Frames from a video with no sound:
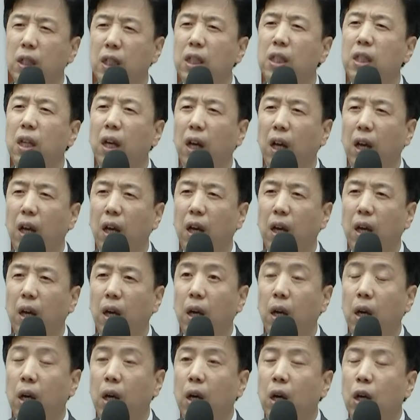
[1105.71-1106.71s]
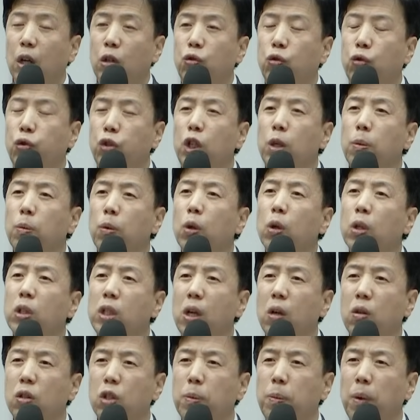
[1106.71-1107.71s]
인생에. 주님으로
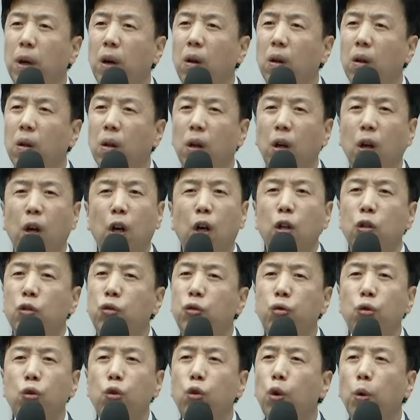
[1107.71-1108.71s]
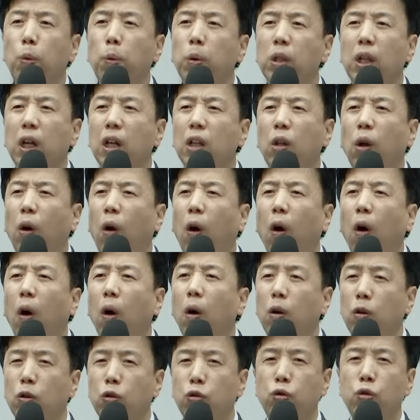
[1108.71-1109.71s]
채워지면 술로보다
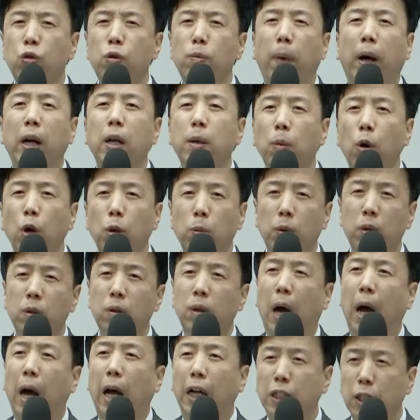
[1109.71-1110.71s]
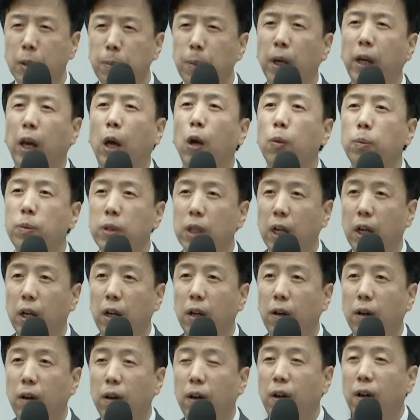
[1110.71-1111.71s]
더 술을 많이 먹으면 아침에 괴롭잖아요.
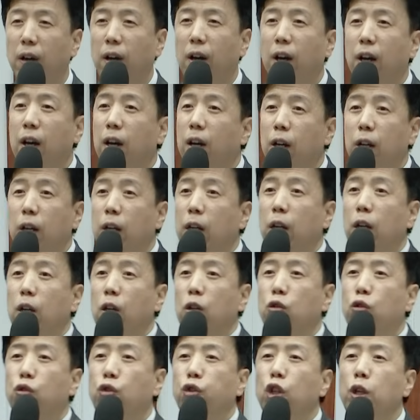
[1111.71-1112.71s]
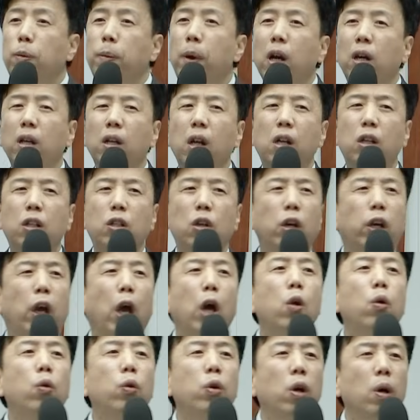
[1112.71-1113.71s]
주님의 은혜는요,
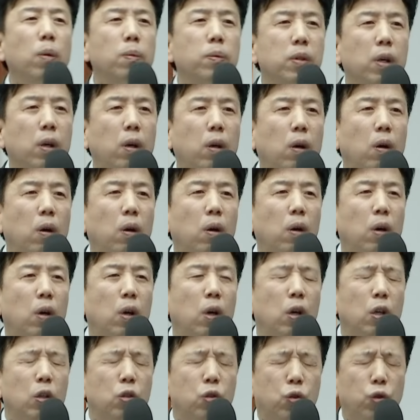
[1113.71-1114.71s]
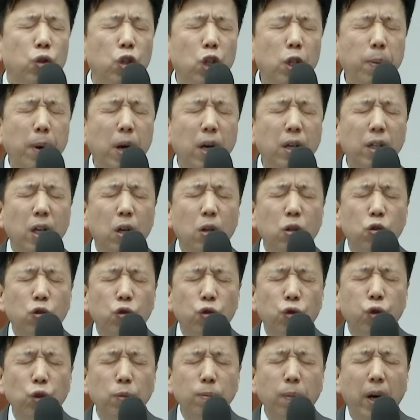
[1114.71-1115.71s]
괴로운 게 없어요. 주님의 은혜로
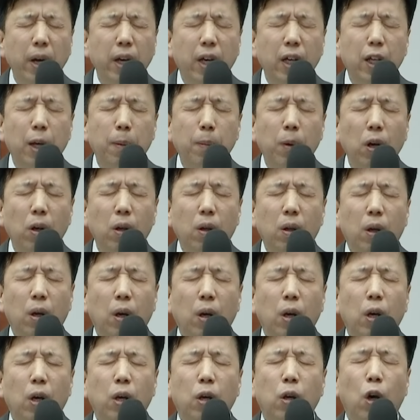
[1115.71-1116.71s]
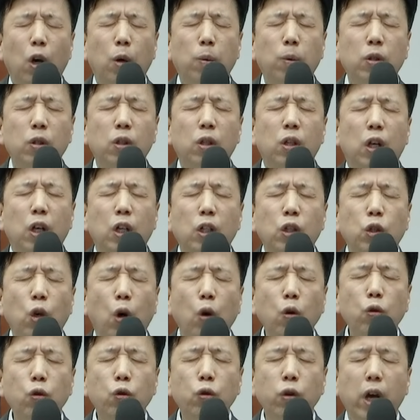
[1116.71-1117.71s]
충만케 되면 여러분,
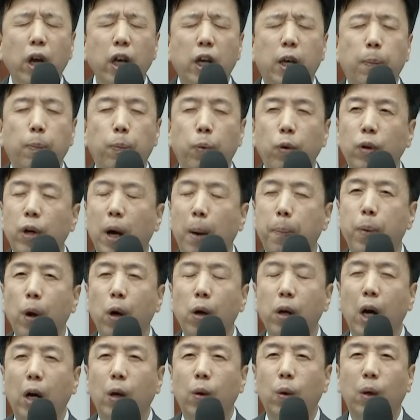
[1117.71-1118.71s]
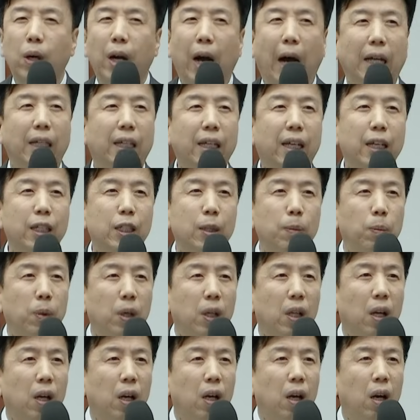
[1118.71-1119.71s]
천국의 기쁨과 평강으로
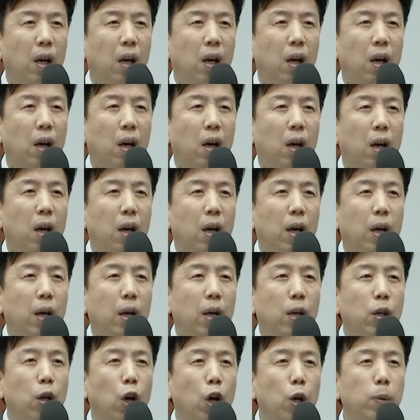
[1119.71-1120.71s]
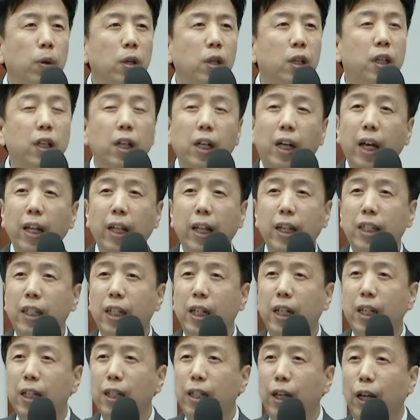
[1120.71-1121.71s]
가득해집니다. 여러분, 그렇게
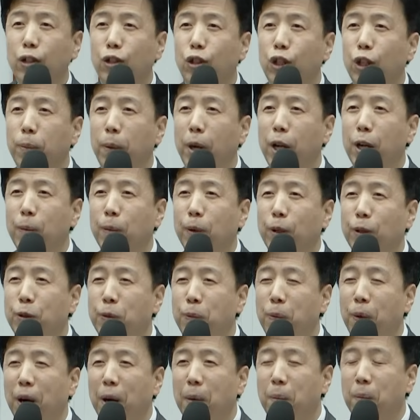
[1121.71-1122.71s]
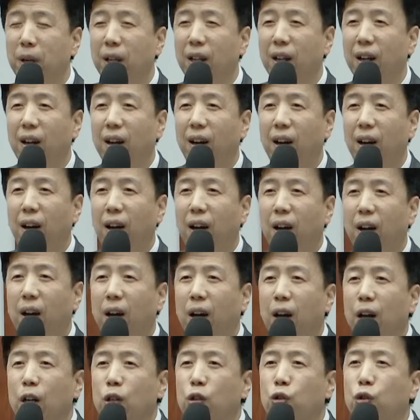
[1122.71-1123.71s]
되시기를 예수님의 이름으로 축복합니다.
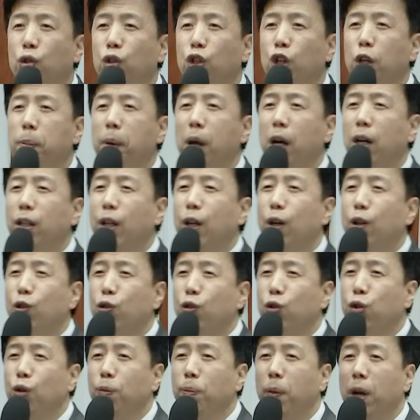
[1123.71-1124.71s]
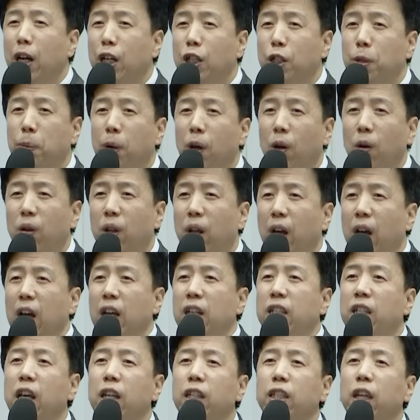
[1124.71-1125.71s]
주님의 은혜로 충만해지면
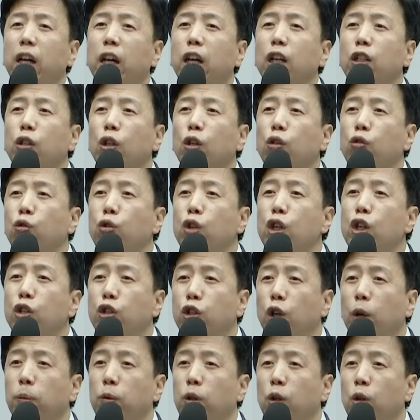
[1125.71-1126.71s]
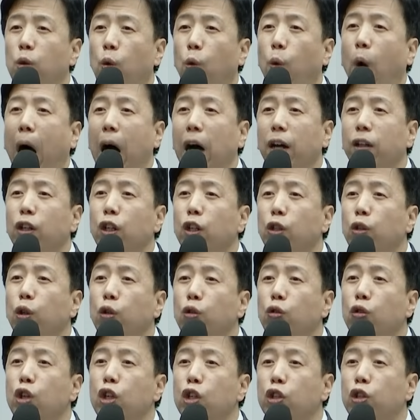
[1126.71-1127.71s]
세상에서 누릴 수 없는,
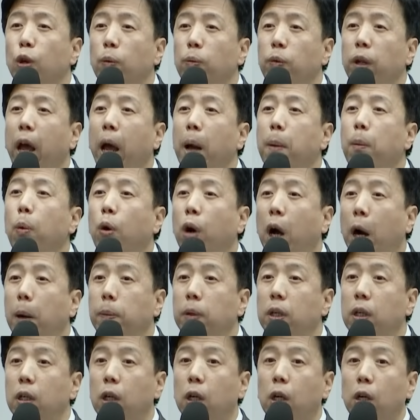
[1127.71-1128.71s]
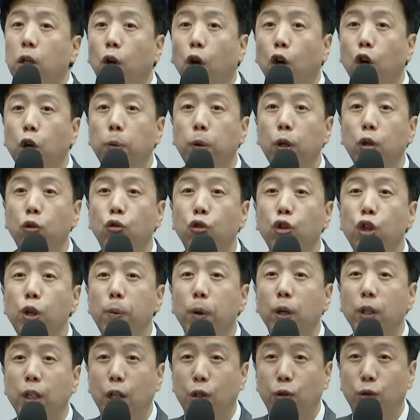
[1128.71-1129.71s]
왕들도 누릴 수 없는 행복감을 여러분이
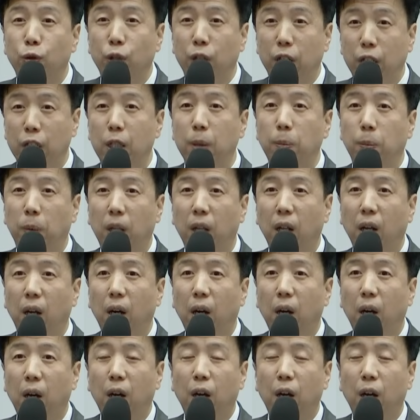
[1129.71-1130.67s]
누리며 살 수 있습니다.